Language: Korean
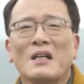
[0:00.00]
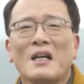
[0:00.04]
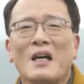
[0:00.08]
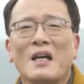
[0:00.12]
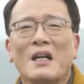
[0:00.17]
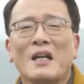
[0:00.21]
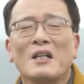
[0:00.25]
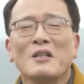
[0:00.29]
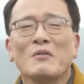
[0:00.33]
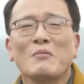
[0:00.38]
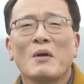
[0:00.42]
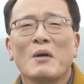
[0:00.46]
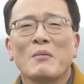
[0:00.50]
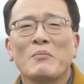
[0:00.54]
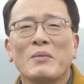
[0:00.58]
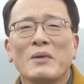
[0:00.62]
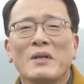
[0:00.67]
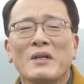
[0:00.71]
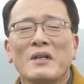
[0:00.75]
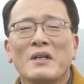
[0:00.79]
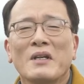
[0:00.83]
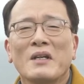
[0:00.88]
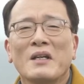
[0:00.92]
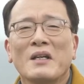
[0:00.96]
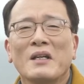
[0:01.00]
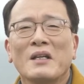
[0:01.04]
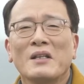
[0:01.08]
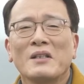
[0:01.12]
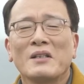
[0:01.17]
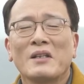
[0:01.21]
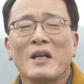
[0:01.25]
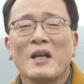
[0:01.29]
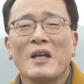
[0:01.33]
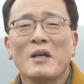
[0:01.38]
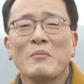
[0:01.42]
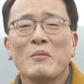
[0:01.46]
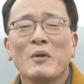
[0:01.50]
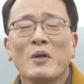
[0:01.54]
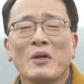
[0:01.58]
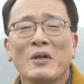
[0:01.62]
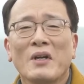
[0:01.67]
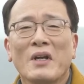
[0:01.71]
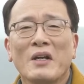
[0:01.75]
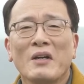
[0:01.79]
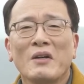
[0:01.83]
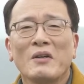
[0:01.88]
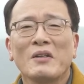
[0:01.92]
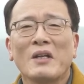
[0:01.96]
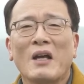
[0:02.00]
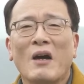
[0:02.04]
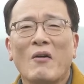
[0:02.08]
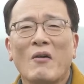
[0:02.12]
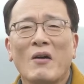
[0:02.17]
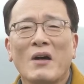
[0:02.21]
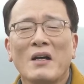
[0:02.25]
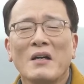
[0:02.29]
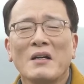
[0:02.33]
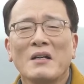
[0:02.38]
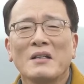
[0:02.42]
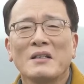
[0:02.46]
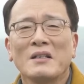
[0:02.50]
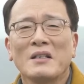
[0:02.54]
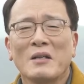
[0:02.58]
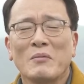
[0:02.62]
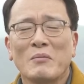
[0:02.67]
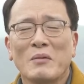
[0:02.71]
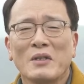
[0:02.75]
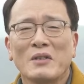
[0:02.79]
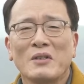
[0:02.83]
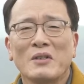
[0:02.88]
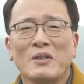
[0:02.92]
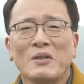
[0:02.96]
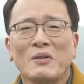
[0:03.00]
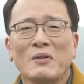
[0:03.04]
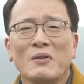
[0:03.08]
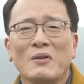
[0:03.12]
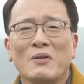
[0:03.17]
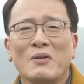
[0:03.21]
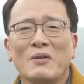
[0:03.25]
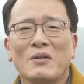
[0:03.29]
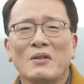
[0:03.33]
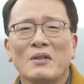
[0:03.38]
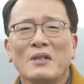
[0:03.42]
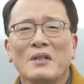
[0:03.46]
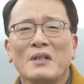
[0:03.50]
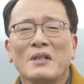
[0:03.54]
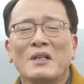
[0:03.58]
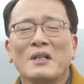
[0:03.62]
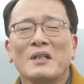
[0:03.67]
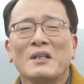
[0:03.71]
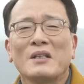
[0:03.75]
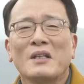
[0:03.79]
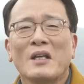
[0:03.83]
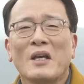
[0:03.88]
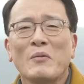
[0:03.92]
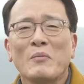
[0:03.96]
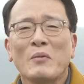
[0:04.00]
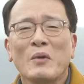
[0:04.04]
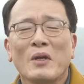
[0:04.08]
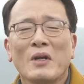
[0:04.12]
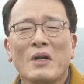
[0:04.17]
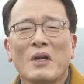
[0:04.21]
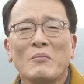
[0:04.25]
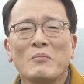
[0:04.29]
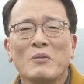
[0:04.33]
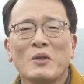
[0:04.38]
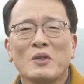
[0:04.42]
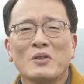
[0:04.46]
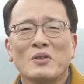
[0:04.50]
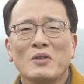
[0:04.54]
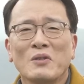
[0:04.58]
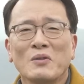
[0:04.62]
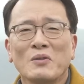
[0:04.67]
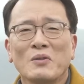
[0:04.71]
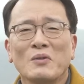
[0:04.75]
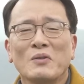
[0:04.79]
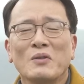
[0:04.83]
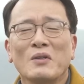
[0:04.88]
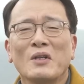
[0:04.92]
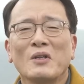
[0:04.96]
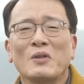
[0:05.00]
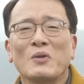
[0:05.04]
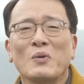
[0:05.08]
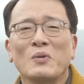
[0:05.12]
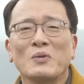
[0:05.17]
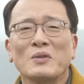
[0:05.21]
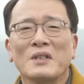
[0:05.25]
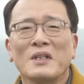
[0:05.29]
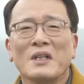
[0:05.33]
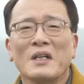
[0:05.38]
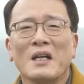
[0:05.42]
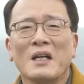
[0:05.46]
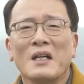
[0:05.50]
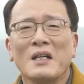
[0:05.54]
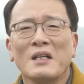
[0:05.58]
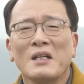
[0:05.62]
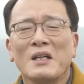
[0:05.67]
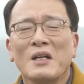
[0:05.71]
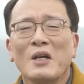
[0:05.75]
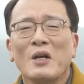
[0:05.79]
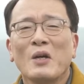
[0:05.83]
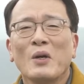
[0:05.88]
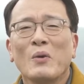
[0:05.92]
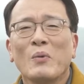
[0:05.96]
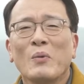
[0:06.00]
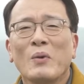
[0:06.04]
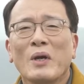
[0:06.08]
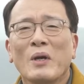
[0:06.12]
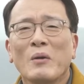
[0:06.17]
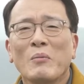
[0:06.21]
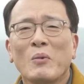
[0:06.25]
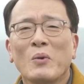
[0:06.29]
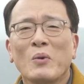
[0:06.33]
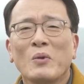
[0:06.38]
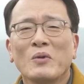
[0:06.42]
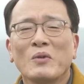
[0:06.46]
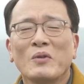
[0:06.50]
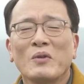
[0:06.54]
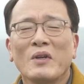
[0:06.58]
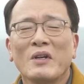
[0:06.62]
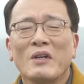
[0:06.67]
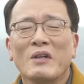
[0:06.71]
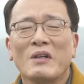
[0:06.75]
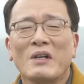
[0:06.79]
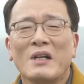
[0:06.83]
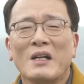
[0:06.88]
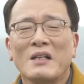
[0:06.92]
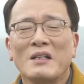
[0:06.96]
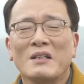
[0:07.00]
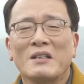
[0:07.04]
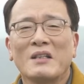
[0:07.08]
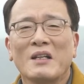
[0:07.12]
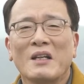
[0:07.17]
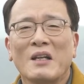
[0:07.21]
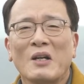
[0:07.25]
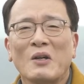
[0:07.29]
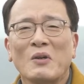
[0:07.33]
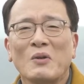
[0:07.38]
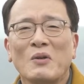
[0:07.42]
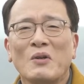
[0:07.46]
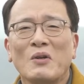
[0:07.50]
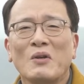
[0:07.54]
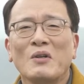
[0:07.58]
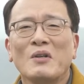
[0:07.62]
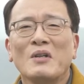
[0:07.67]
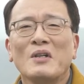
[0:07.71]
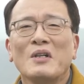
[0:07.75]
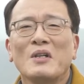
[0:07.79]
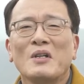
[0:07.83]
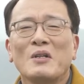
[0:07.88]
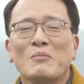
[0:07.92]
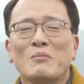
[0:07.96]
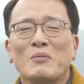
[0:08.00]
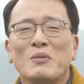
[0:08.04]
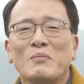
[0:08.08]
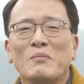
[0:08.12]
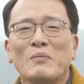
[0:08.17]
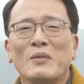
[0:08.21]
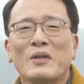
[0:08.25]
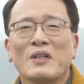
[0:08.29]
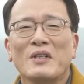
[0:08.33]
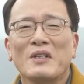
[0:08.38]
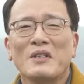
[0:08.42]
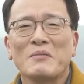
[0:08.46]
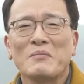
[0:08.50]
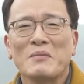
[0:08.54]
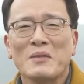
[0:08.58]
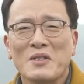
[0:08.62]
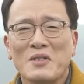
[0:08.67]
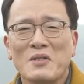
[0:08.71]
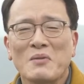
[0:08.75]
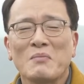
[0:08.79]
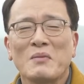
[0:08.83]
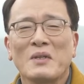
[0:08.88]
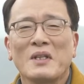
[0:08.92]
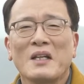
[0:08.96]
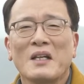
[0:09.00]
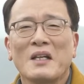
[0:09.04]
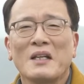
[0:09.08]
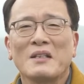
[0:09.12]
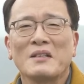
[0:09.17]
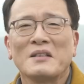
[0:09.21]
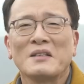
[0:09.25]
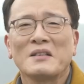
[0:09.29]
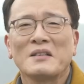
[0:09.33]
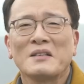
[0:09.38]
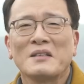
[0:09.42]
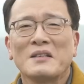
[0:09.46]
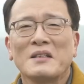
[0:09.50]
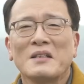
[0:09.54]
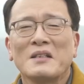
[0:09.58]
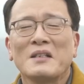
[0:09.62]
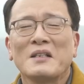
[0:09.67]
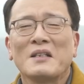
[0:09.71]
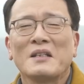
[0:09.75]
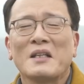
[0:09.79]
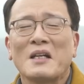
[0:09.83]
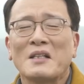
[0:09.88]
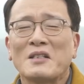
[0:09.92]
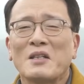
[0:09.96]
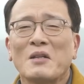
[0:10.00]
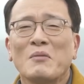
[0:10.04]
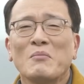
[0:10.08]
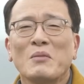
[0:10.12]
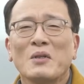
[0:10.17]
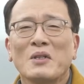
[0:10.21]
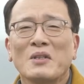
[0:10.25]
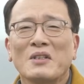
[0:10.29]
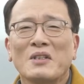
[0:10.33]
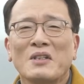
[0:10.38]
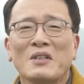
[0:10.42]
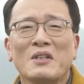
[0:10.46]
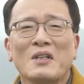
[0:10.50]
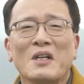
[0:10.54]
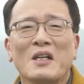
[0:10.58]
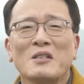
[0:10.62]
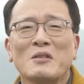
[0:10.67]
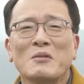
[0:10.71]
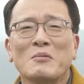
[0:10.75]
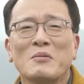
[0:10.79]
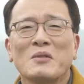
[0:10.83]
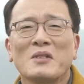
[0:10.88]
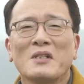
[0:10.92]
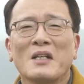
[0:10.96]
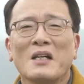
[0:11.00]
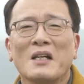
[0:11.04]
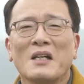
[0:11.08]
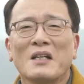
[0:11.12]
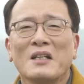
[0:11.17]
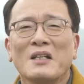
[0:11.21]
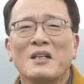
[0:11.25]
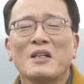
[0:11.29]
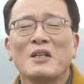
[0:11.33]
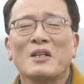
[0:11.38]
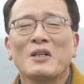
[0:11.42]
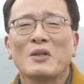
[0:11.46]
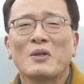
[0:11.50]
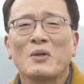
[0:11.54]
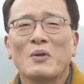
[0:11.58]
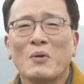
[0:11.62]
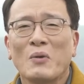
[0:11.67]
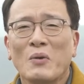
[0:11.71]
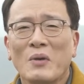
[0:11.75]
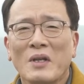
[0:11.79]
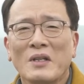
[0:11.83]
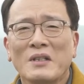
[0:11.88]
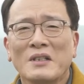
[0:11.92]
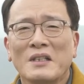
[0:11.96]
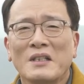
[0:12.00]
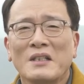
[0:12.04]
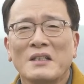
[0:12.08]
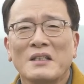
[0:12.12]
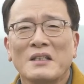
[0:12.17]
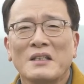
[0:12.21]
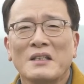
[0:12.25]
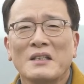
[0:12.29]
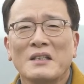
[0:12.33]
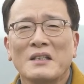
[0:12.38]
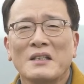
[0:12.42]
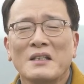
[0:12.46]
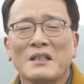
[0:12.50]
하나님 앞에 대면하여 나와 예배드리고 대면하며 성도들의 교제가 회복되어야 할 때라고 분명히 믿습니다. 다시 한번 기억하십시다. 교회는